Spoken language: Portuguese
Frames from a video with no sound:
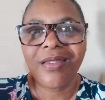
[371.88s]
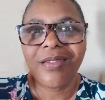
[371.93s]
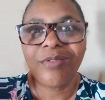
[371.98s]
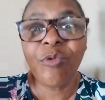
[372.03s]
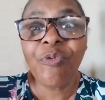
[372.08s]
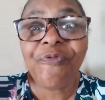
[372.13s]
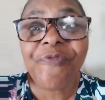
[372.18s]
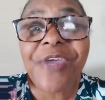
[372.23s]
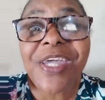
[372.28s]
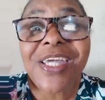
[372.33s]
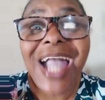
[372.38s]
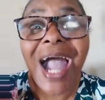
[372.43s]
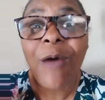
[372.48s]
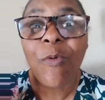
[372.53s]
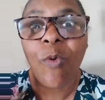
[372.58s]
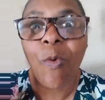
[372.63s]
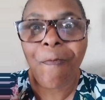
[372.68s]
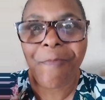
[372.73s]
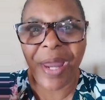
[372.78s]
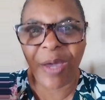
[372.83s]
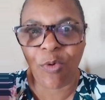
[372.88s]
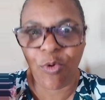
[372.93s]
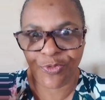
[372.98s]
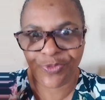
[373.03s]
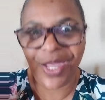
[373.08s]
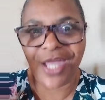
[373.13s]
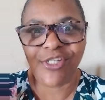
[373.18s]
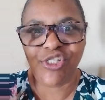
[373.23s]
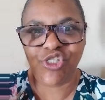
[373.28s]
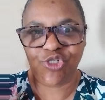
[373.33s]
não fica um para
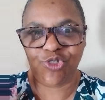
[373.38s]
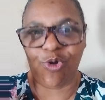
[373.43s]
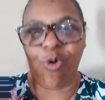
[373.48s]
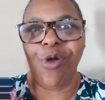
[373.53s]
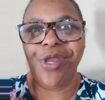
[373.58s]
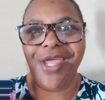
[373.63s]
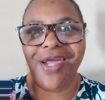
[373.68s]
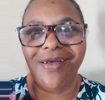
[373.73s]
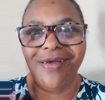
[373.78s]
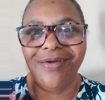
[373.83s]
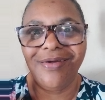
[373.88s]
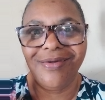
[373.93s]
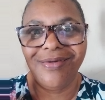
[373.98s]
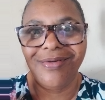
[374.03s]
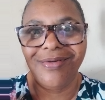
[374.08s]
contar a história.